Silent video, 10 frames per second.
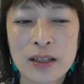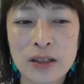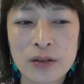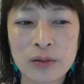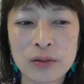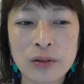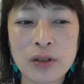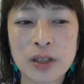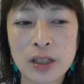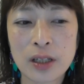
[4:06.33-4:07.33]
でその時
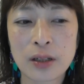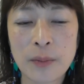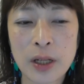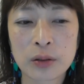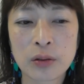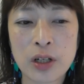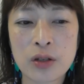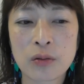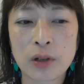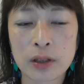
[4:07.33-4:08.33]
に、まあ、豊
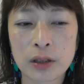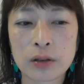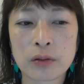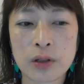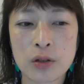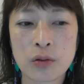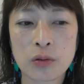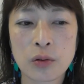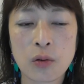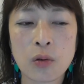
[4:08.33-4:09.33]
橋の方っていうのは非常
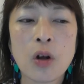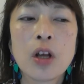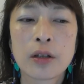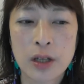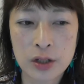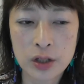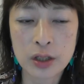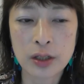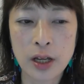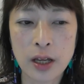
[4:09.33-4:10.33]
にこう熱
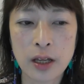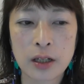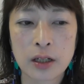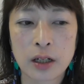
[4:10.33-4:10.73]
心で